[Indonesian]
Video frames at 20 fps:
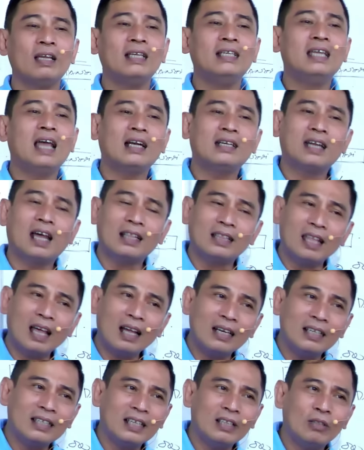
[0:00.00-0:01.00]
Yang
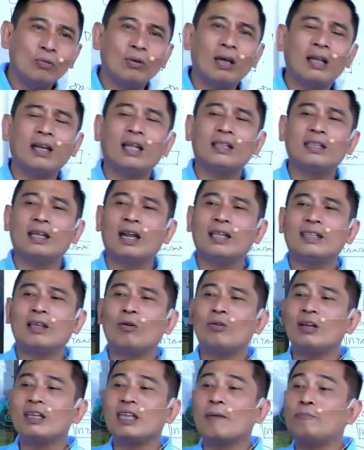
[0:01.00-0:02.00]
datang di situ kan
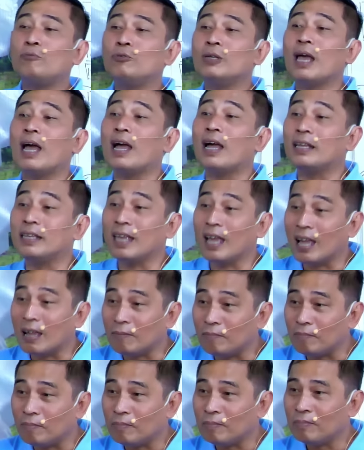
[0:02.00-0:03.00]
rata-rata orang yang punya ayam.
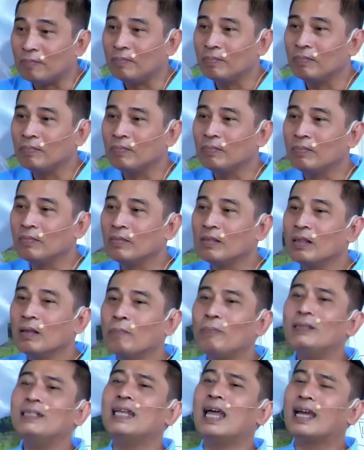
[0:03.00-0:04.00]

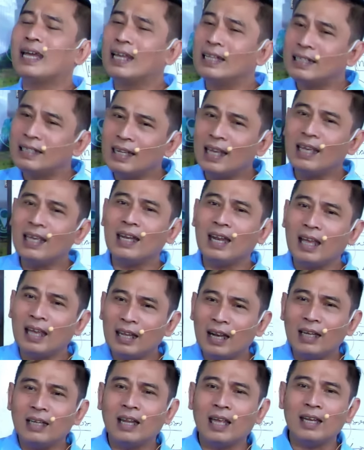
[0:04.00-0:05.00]
Penyakitnya
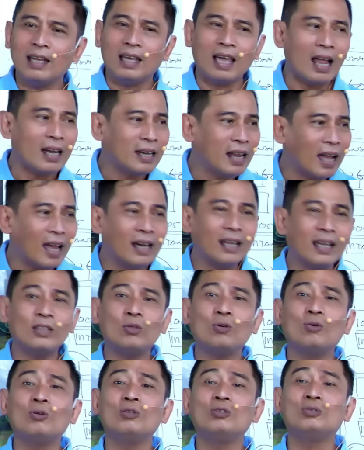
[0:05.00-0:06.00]
kira-kira dari kandang kan ke
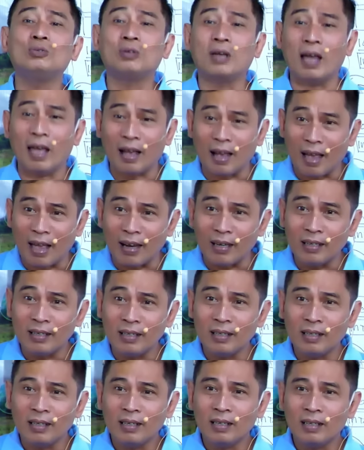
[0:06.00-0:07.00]
toko juga kan.
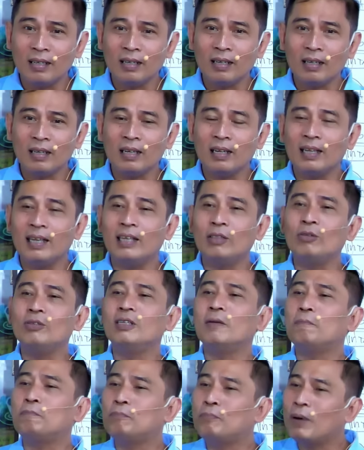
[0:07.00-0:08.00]
Itu
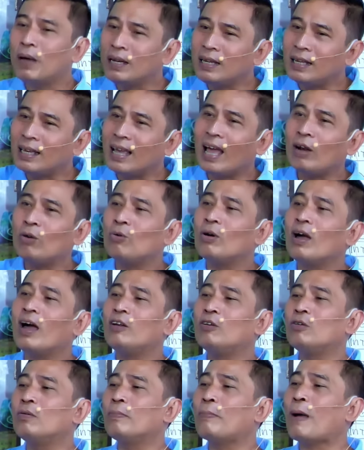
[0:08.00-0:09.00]
nyebar di
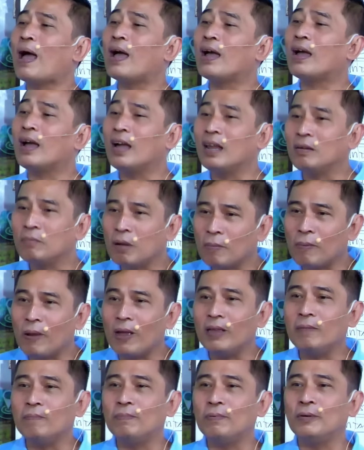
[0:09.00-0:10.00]
karung-karung pakan
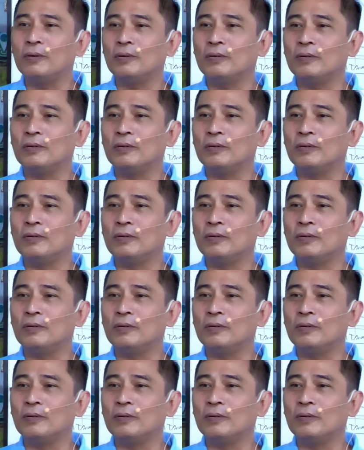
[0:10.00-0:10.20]
Bapak Ibu.